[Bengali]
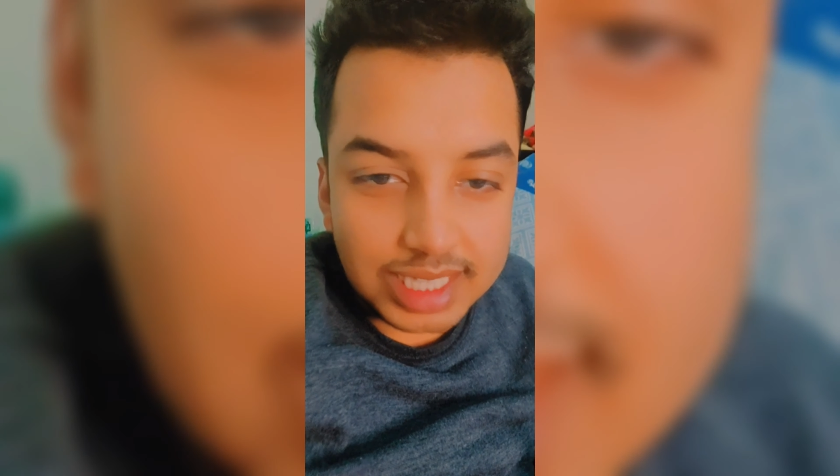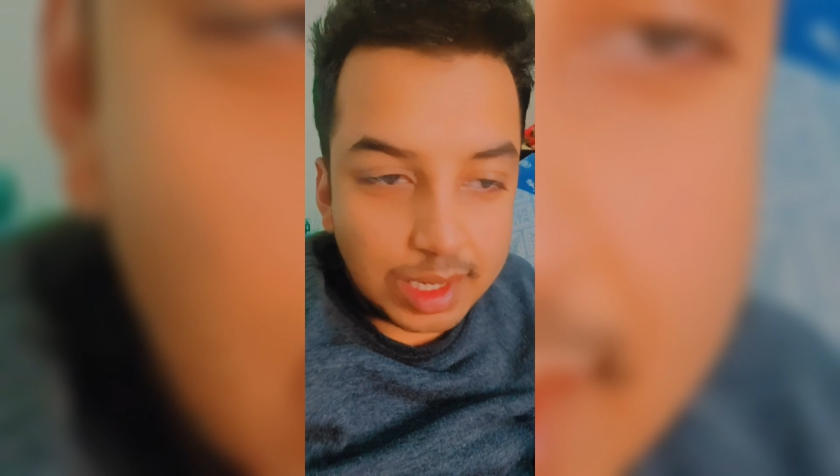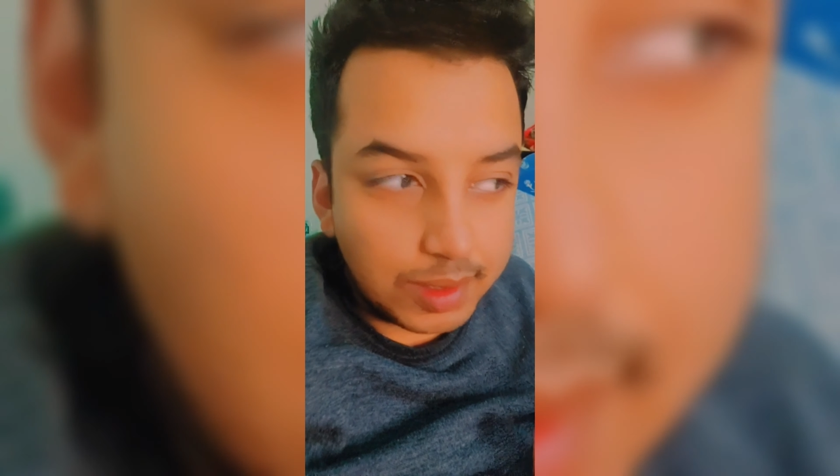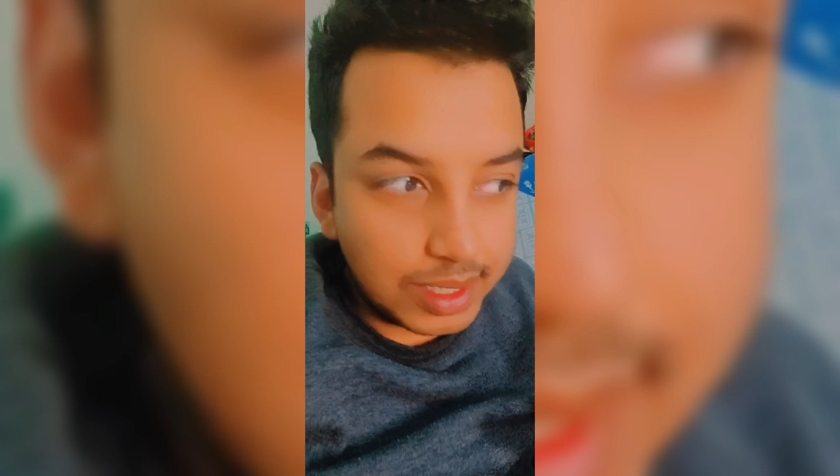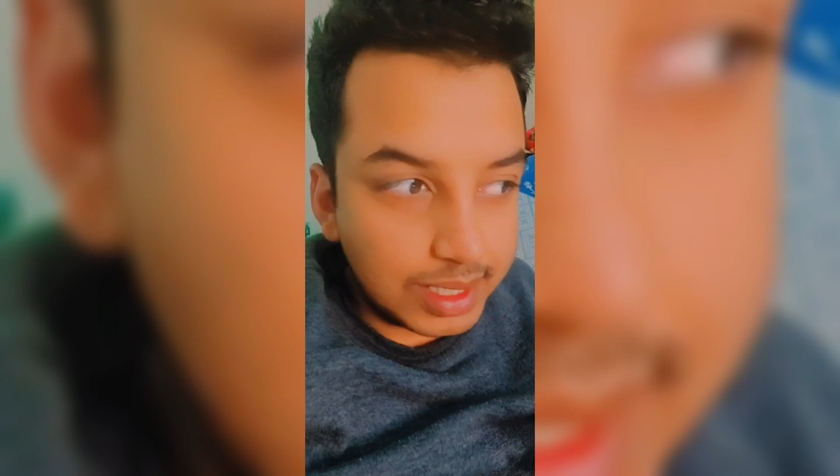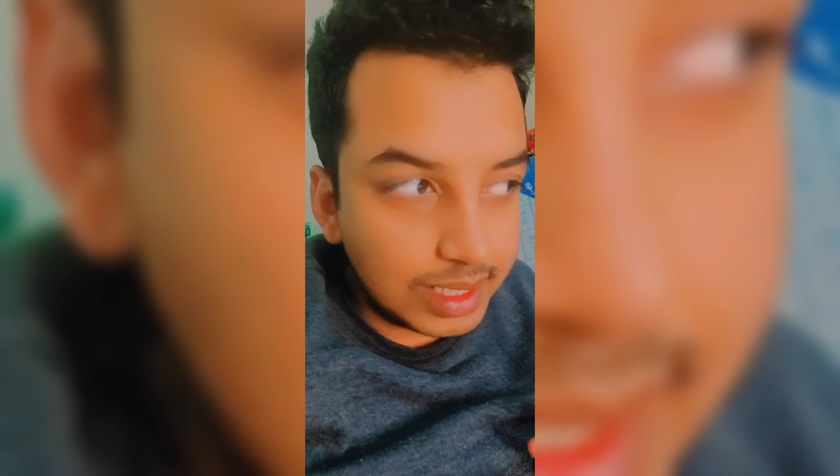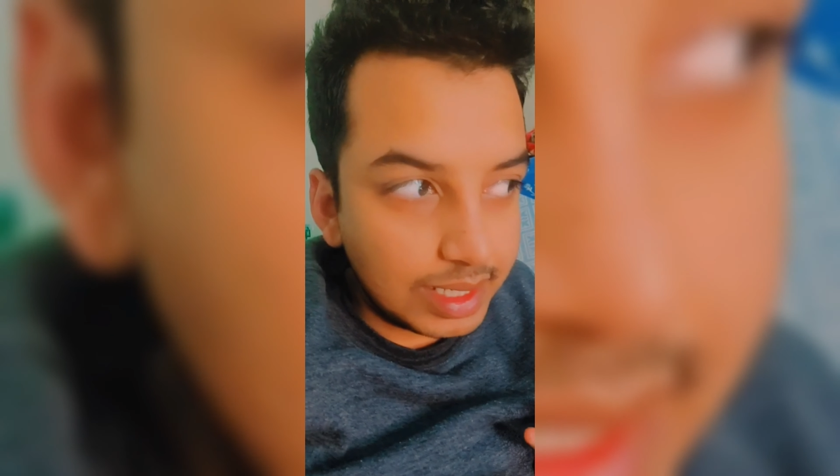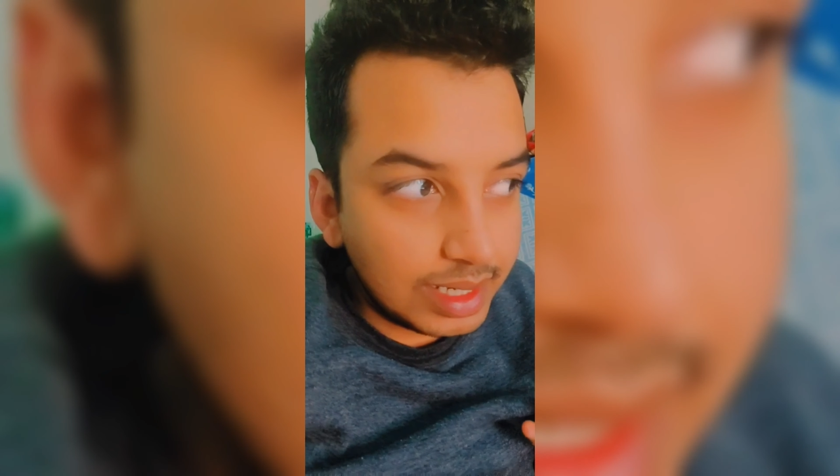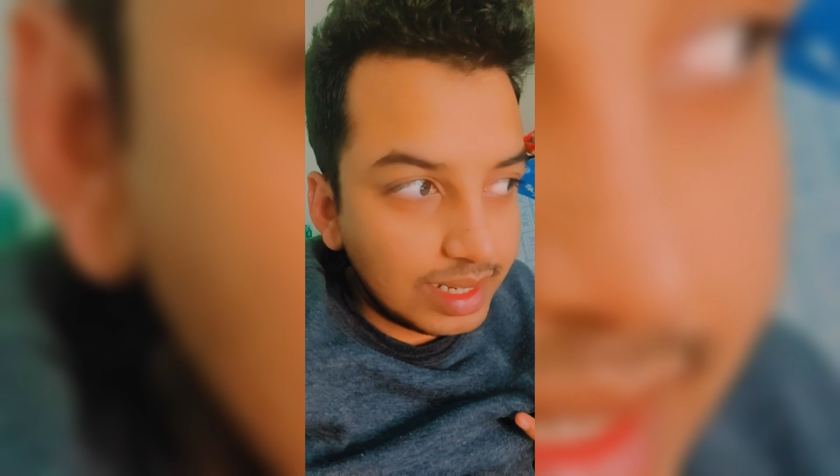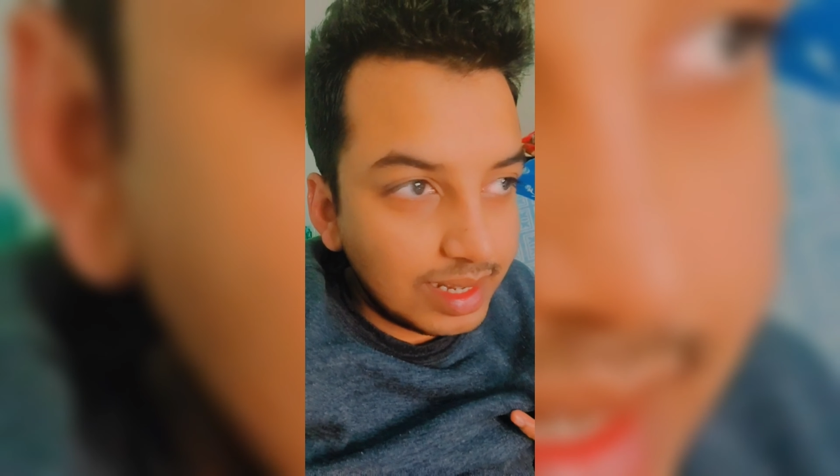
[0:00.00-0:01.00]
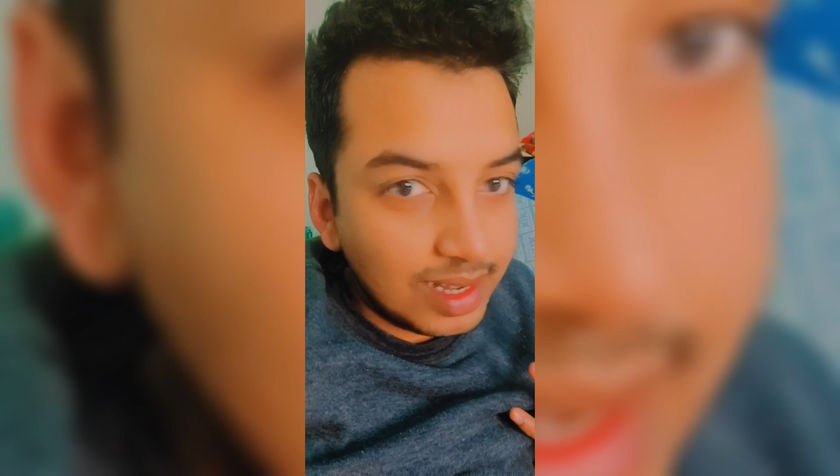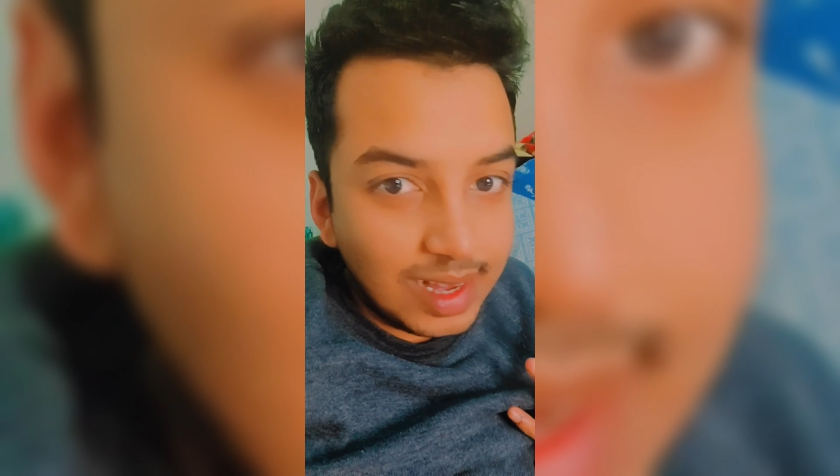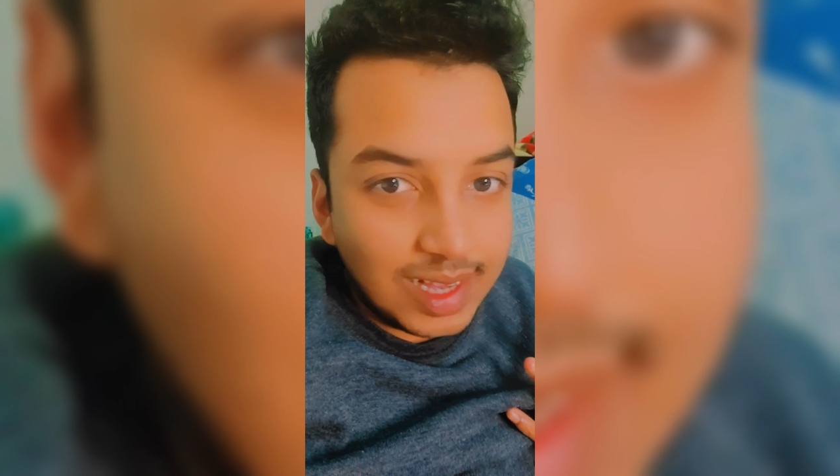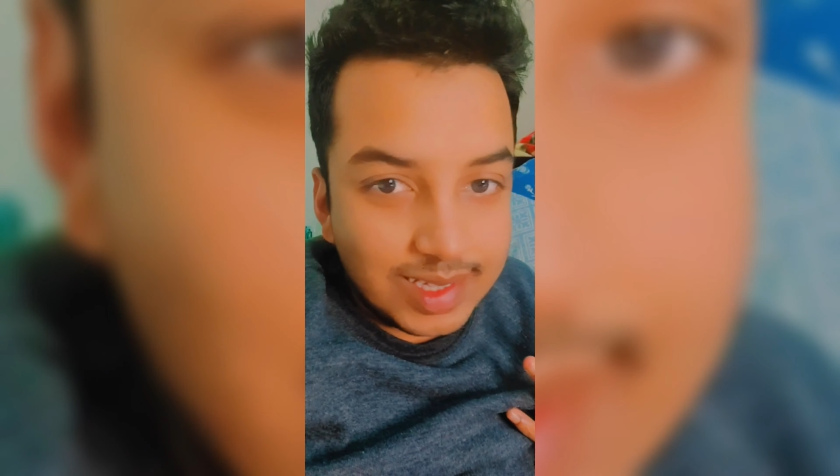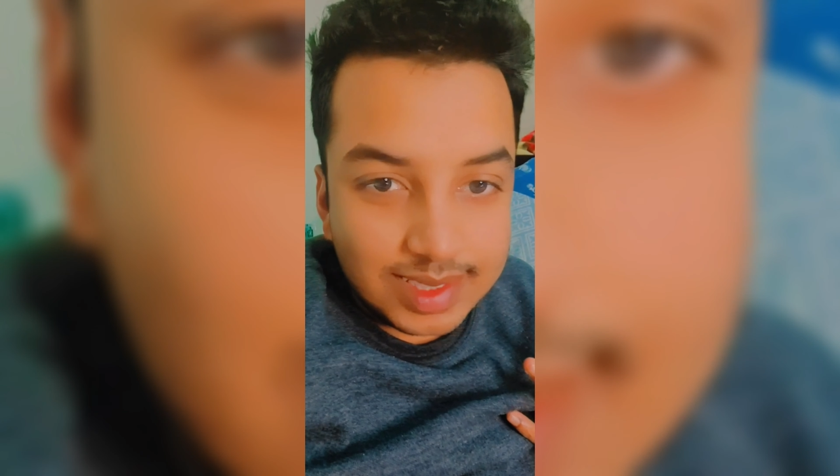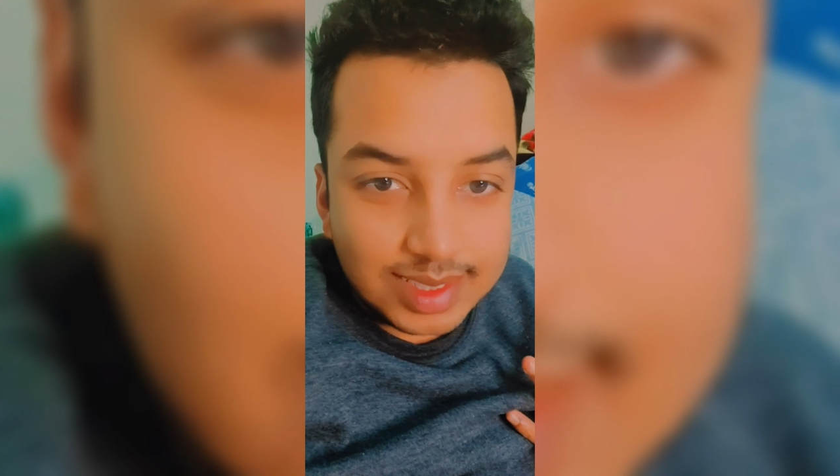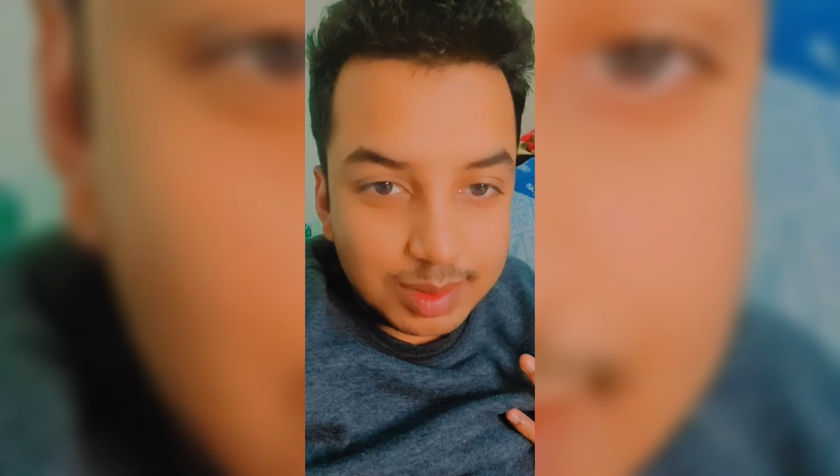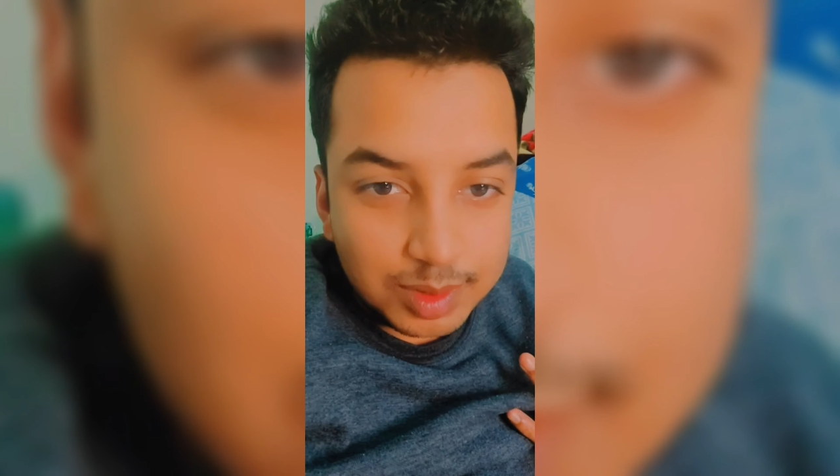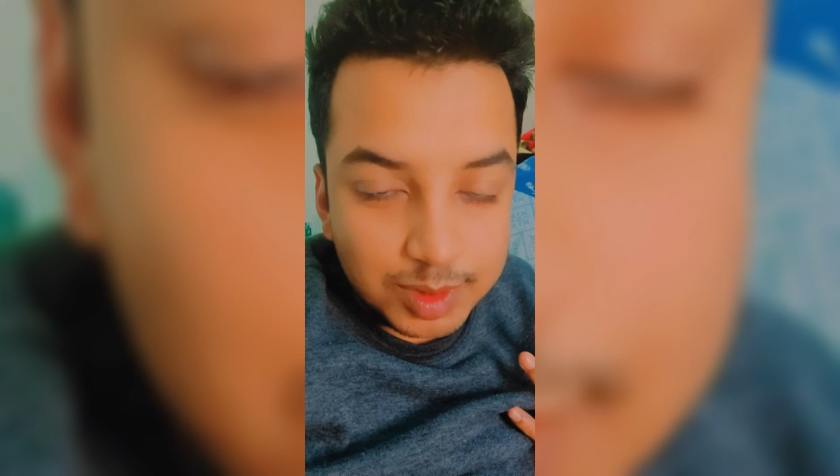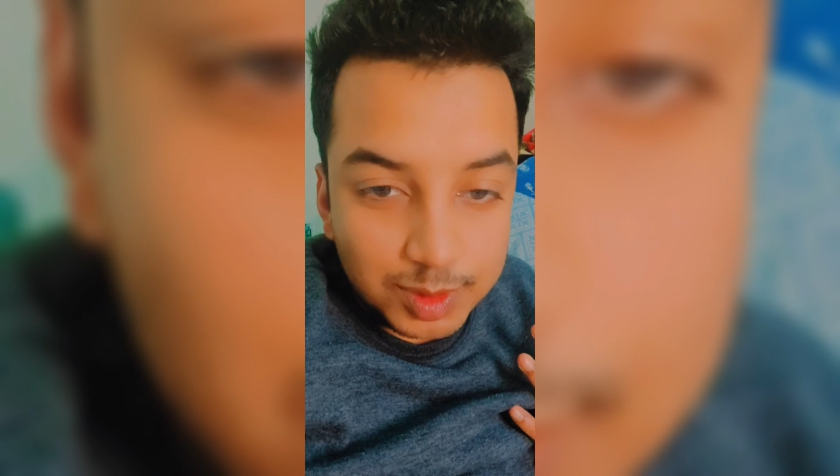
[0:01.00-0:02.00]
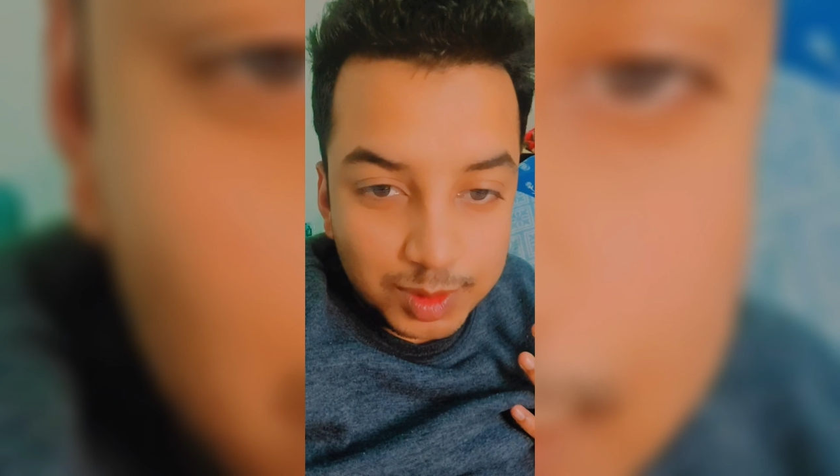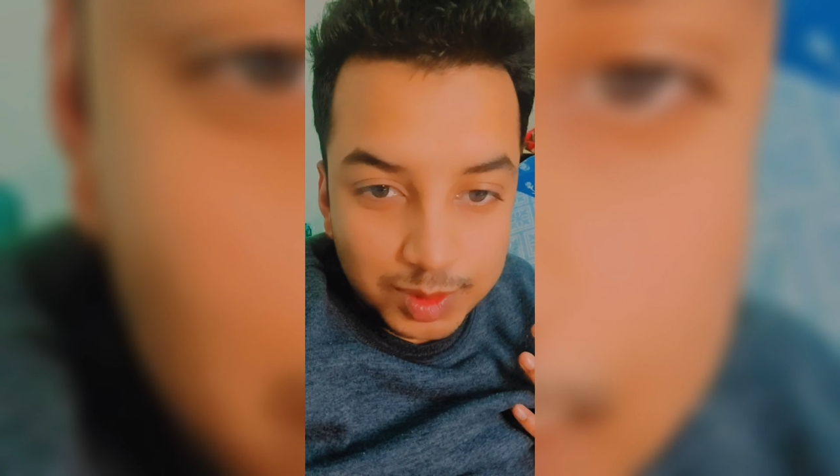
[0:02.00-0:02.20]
কারণে আজকে আমি কোনো